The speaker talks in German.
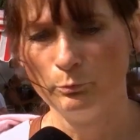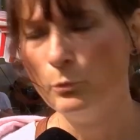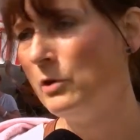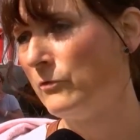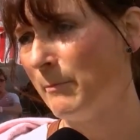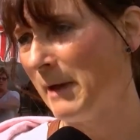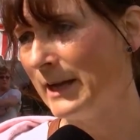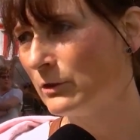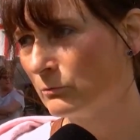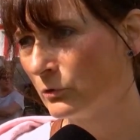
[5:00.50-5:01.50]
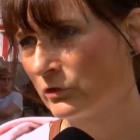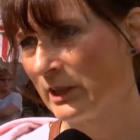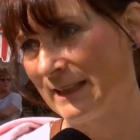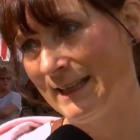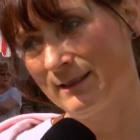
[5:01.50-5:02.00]
Müllvermeidung, wo es
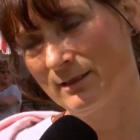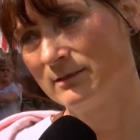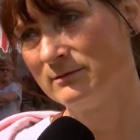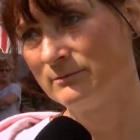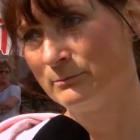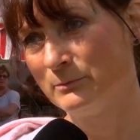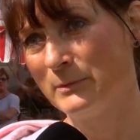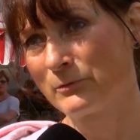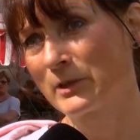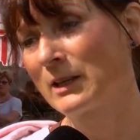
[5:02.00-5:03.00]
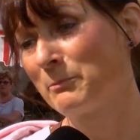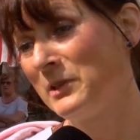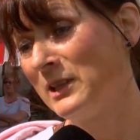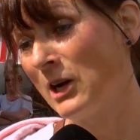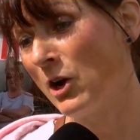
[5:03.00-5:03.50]
halt geht. Man, früher
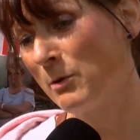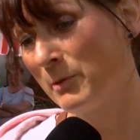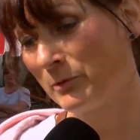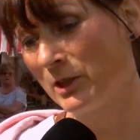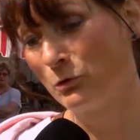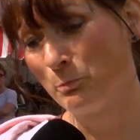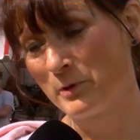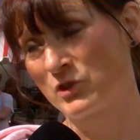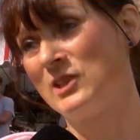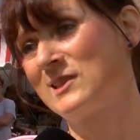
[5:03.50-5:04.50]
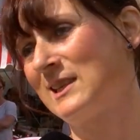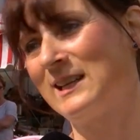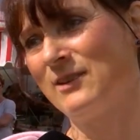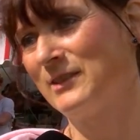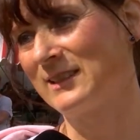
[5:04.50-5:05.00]
bin ich gegangen mit den
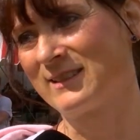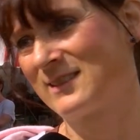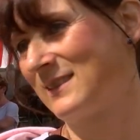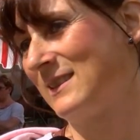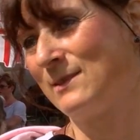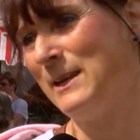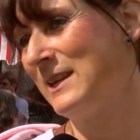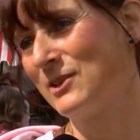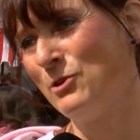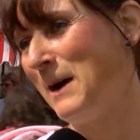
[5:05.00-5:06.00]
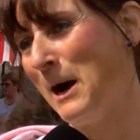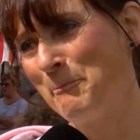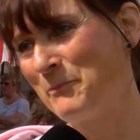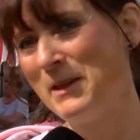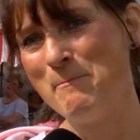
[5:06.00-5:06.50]
Tupperschüsseln, aber das, das mögen sie ja
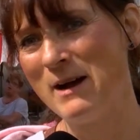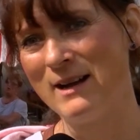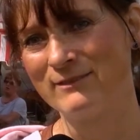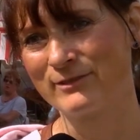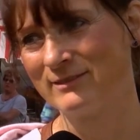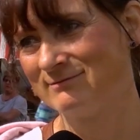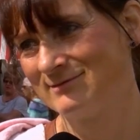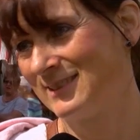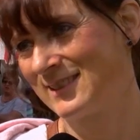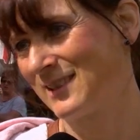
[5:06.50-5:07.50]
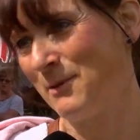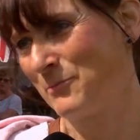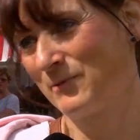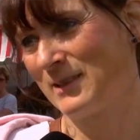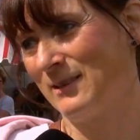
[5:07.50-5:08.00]
überhaupt nicht mehr. Das
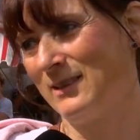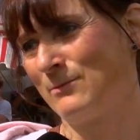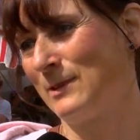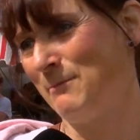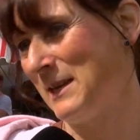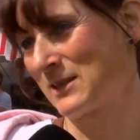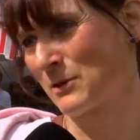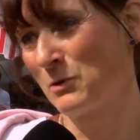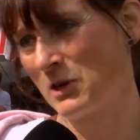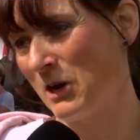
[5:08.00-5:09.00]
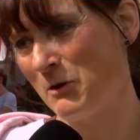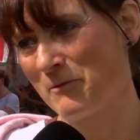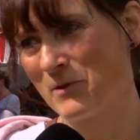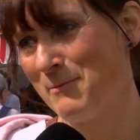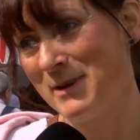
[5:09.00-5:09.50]
haben's wieder, ist wieder mehr
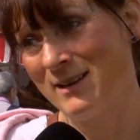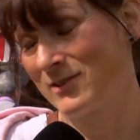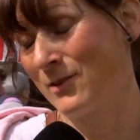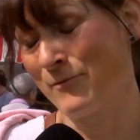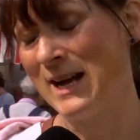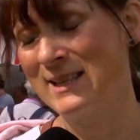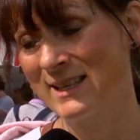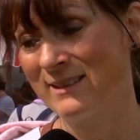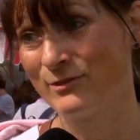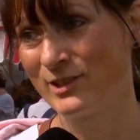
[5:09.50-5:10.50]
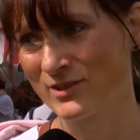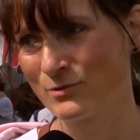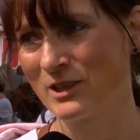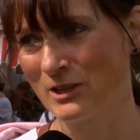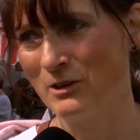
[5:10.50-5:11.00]
zurückgegangen. War mal ja so eine Phase, wo das
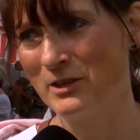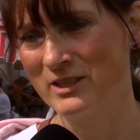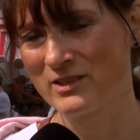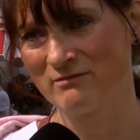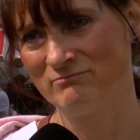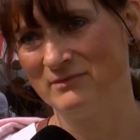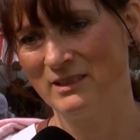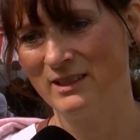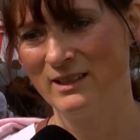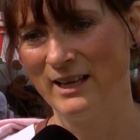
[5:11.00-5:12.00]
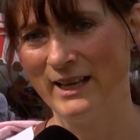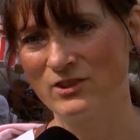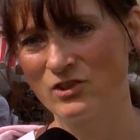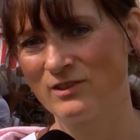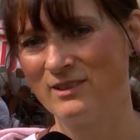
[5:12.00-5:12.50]
gut gegangen ist.
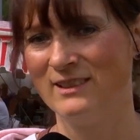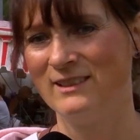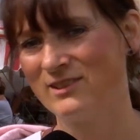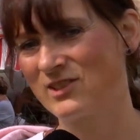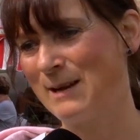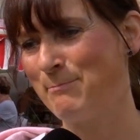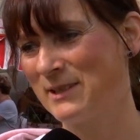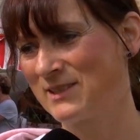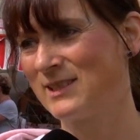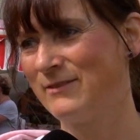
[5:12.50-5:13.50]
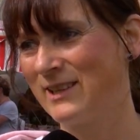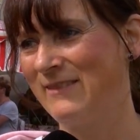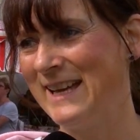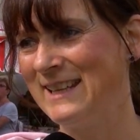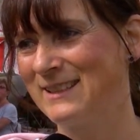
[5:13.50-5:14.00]
Heute stampfen sie die wieder
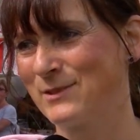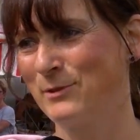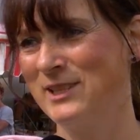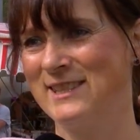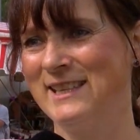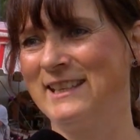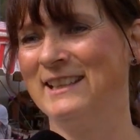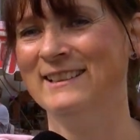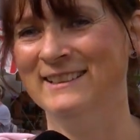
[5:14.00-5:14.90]
weiter, das wollen sie nicht.